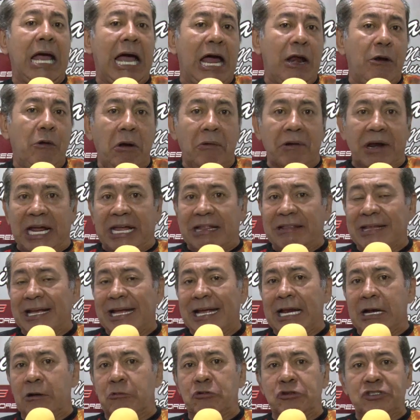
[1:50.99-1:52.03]
Ah, no, habrá gente
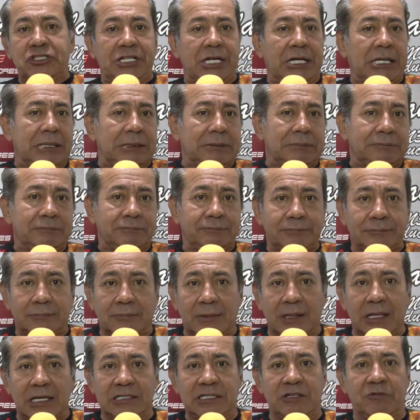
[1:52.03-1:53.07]
que le gusta
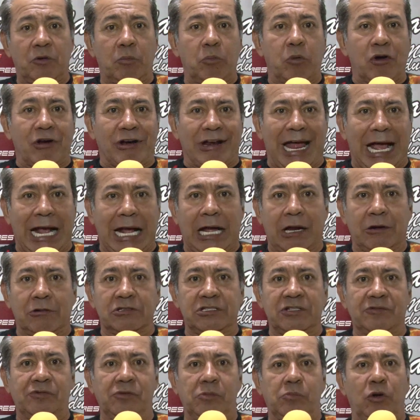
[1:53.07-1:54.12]
ese fútbol no
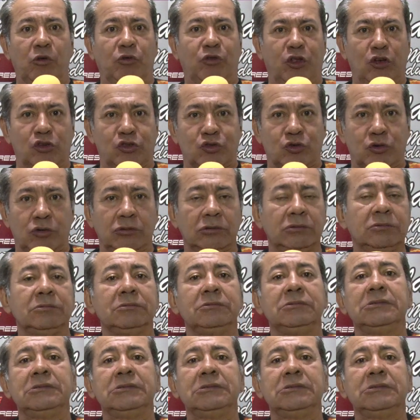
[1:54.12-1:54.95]
ese fútbol tosco,